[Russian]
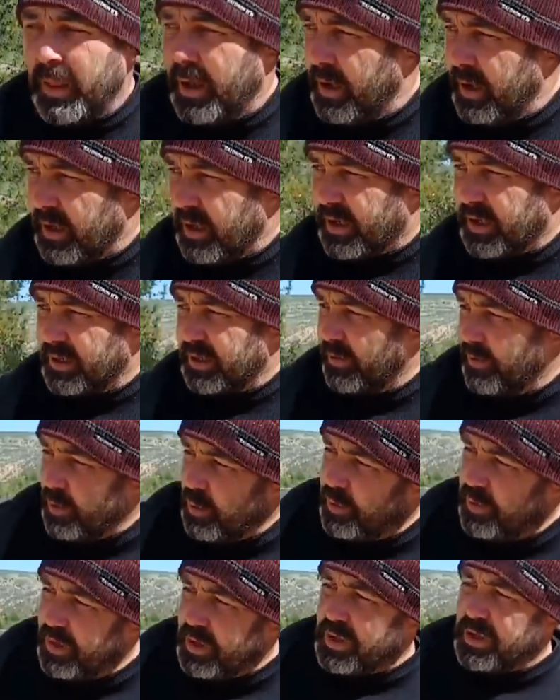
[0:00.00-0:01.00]
И когда вы
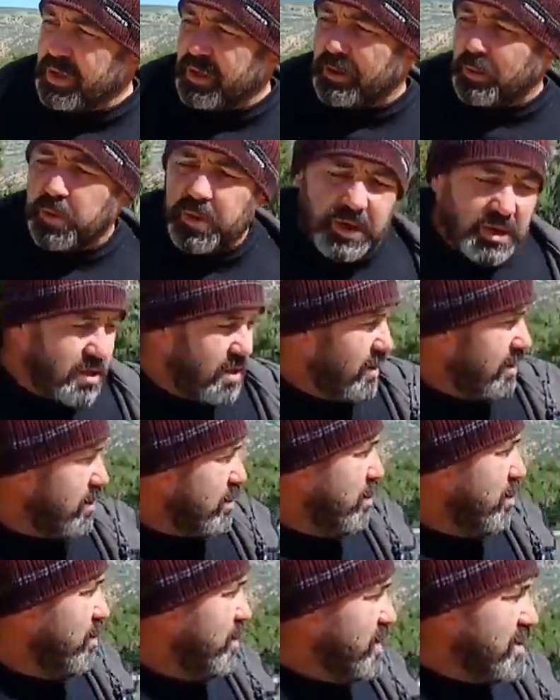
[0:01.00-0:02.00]
увидите эту
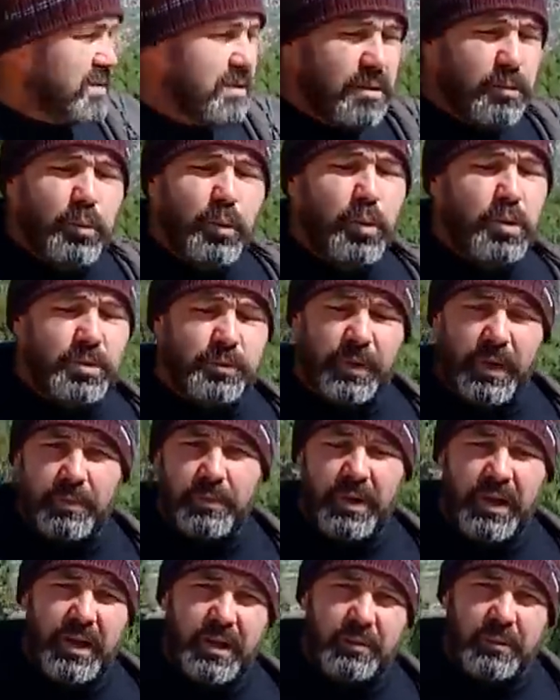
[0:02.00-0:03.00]
картинку, у вас не будет
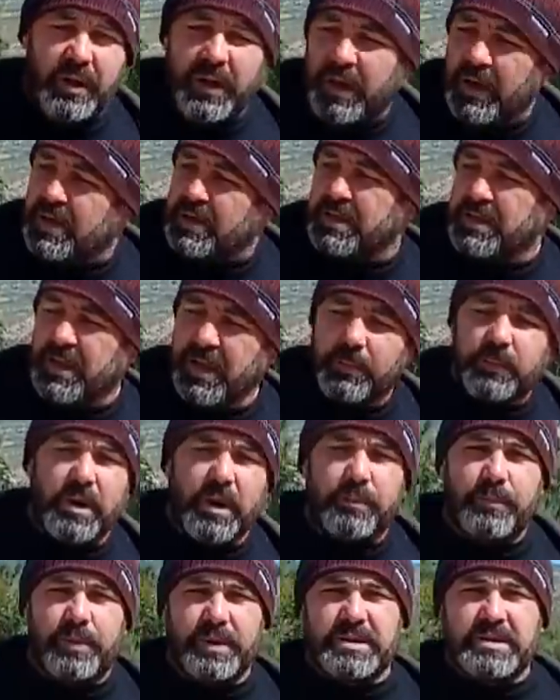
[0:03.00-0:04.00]
проблем с тем,
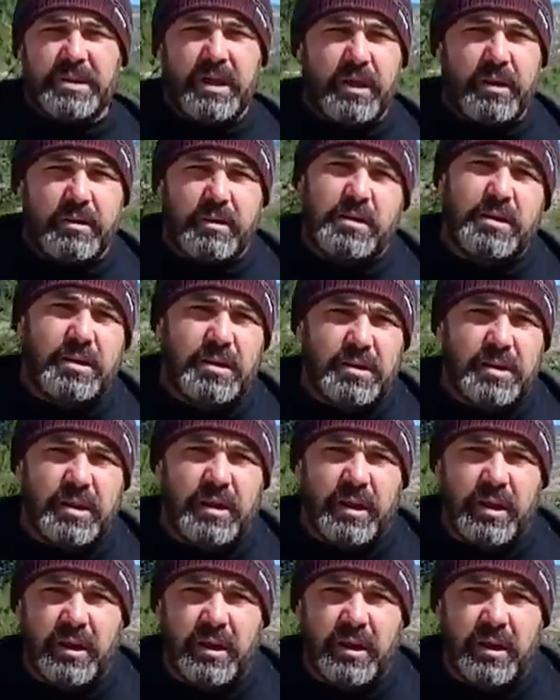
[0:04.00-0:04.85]
как поставить нитки.